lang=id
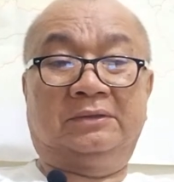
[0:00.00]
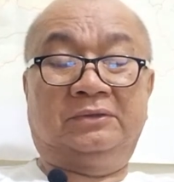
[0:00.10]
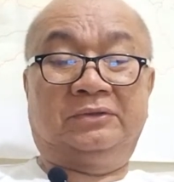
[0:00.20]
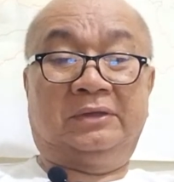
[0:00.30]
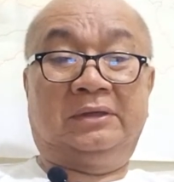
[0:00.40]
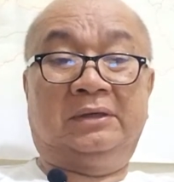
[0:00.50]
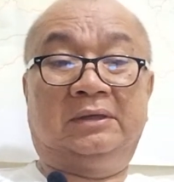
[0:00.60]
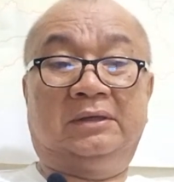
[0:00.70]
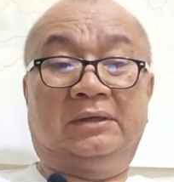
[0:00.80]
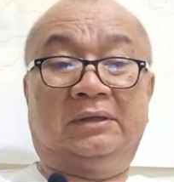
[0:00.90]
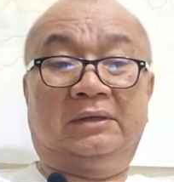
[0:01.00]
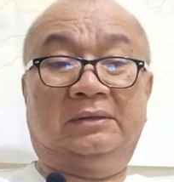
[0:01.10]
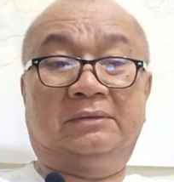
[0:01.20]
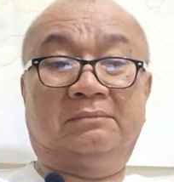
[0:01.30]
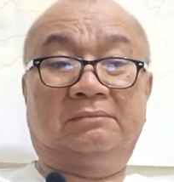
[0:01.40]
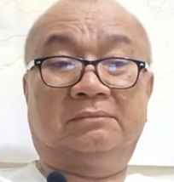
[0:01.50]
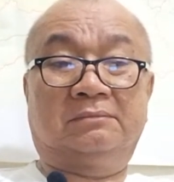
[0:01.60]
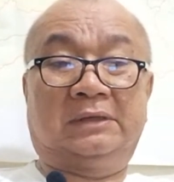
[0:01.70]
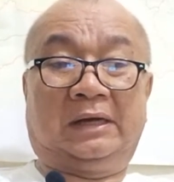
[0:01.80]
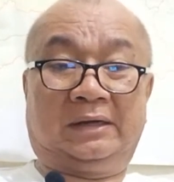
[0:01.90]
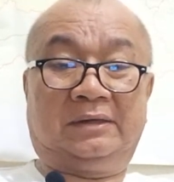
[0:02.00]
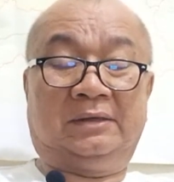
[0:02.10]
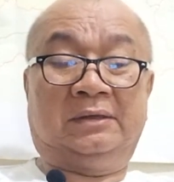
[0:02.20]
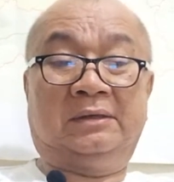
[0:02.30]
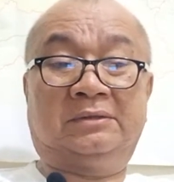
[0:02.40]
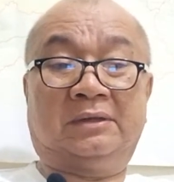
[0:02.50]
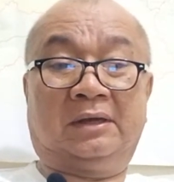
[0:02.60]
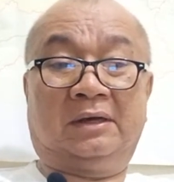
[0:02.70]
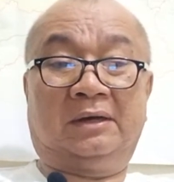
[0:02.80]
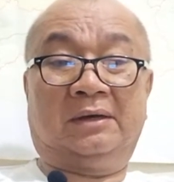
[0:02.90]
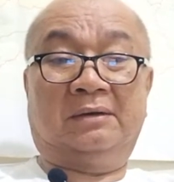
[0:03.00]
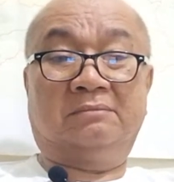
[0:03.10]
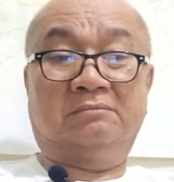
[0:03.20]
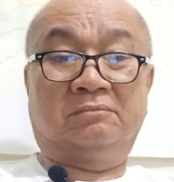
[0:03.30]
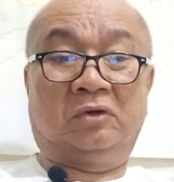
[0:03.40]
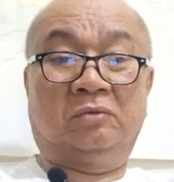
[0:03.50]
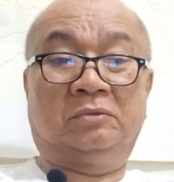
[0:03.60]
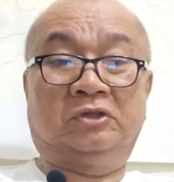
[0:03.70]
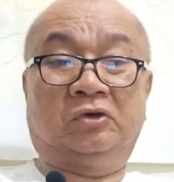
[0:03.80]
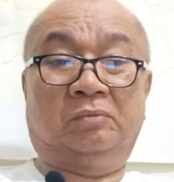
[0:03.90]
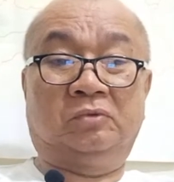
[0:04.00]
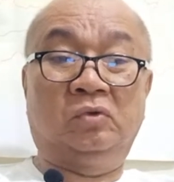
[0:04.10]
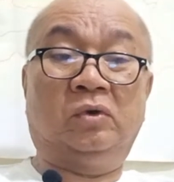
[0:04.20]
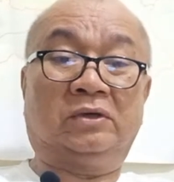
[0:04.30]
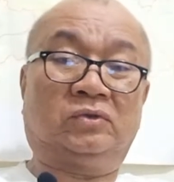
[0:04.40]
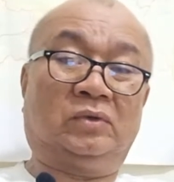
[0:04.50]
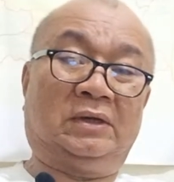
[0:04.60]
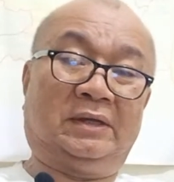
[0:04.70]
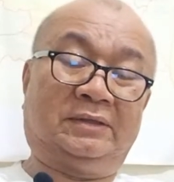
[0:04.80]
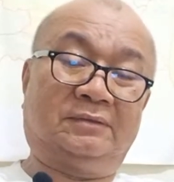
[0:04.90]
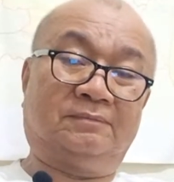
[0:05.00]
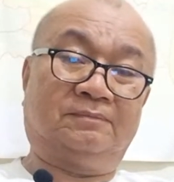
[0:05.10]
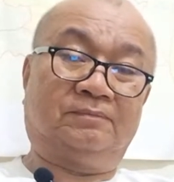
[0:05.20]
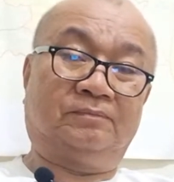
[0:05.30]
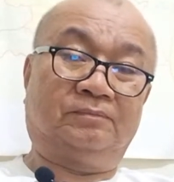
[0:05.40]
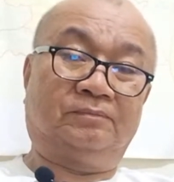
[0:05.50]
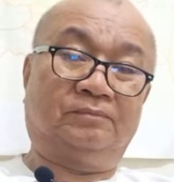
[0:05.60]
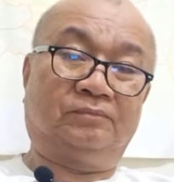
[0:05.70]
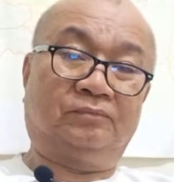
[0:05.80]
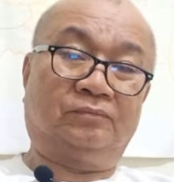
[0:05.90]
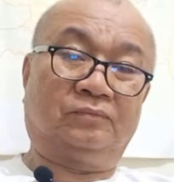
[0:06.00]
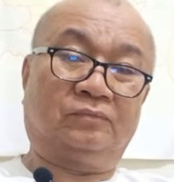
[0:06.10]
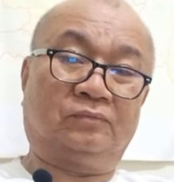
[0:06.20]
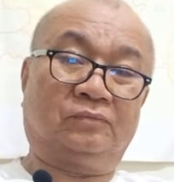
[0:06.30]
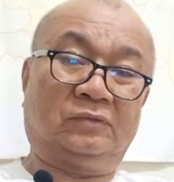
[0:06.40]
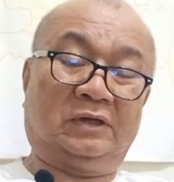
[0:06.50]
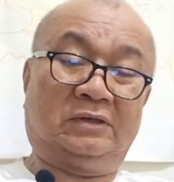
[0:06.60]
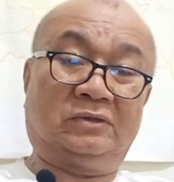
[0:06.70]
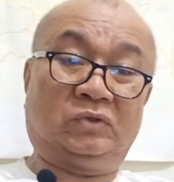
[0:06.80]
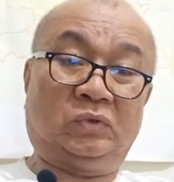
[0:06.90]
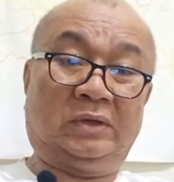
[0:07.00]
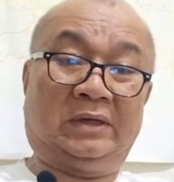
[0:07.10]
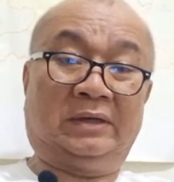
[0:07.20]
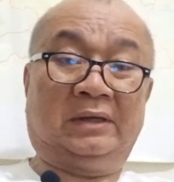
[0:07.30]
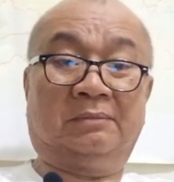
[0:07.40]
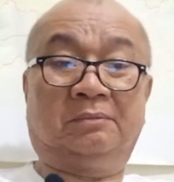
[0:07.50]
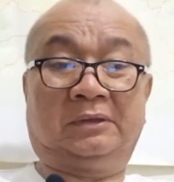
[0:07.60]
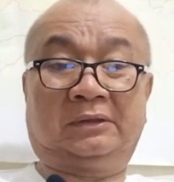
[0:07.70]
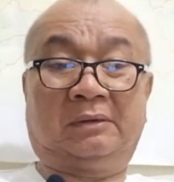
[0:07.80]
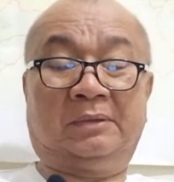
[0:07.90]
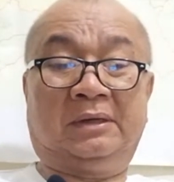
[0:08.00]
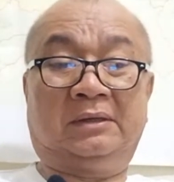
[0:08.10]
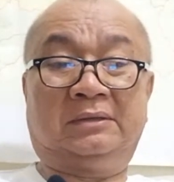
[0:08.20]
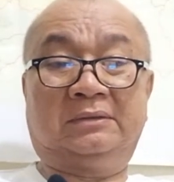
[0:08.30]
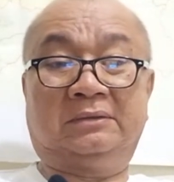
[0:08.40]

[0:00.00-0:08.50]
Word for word: Jadi hari ini saya mau menjawab dua soalan. Dan soalan yang pertama